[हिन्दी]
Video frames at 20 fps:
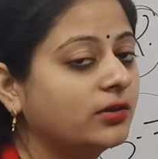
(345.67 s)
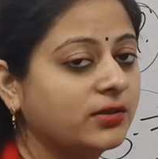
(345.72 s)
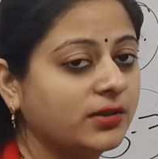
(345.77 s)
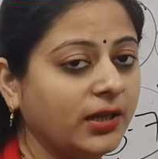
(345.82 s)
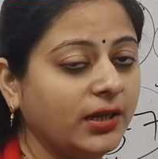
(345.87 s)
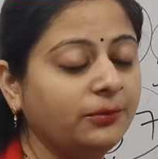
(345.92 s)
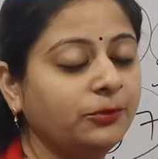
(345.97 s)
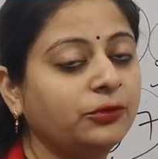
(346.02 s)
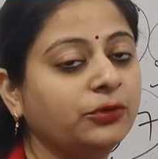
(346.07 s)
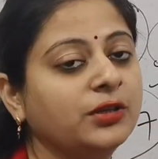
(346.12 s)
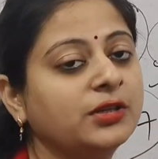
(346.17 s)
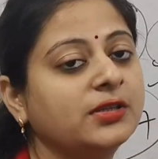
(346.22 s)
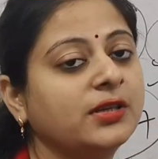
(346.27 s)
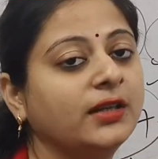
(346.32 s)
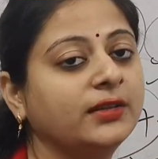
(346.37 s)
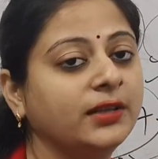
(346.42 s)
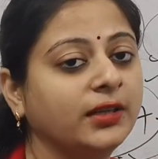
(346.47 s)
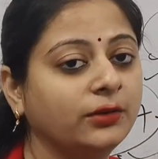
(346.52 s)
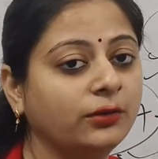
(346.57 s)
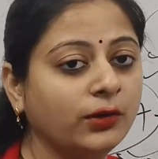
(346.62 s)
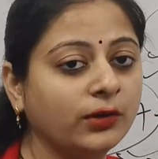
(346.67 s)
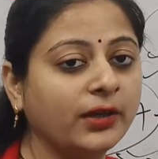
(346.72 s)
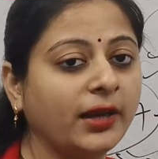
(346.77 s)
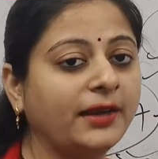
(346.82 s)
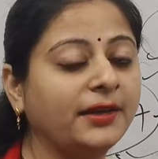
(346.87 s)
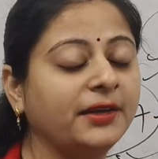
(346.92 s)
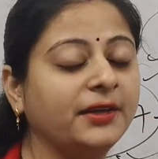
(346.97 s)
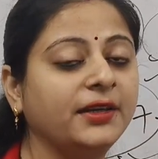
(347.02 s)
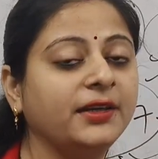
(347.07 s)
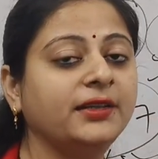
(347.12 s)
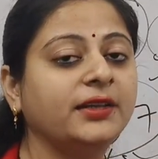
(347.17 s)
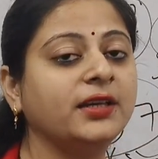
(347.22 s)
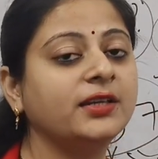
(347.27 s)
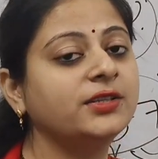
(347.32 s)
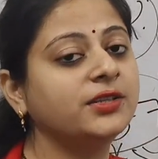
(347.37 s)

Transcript: सेम उनके साथ एक और कैंडिडेट था